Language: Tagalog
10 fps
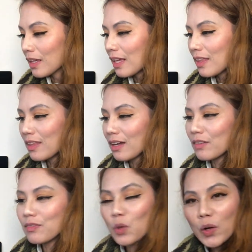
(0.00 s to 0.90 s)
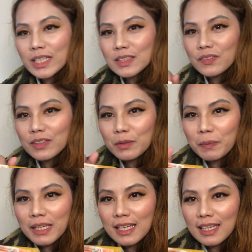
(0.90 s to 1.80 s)
And then, of course,
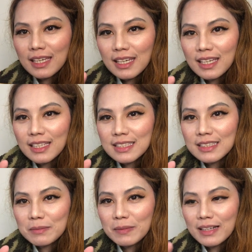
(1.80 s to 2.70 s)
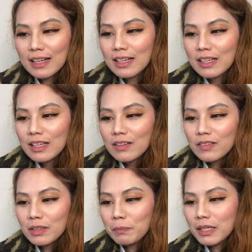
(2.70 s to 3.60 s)
Philippines. ba diba?
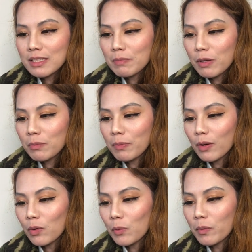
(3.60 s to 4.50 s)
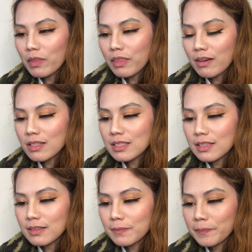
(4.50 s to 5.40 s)
Philippines, meron pa akong 1,000.
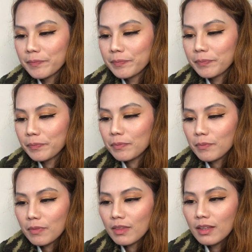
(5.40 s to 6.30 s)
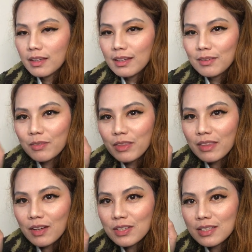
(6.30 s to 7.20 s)
Yan, 1,000
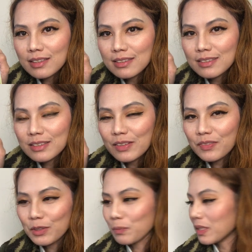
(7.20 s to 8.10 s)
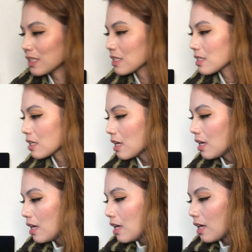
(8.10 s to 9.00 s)
sa Philippines.
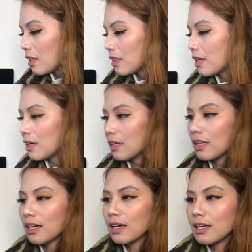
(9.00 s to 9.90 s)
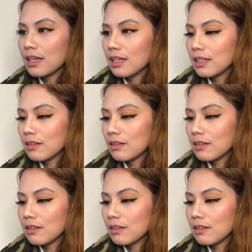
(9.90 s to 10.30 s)
And then, yan.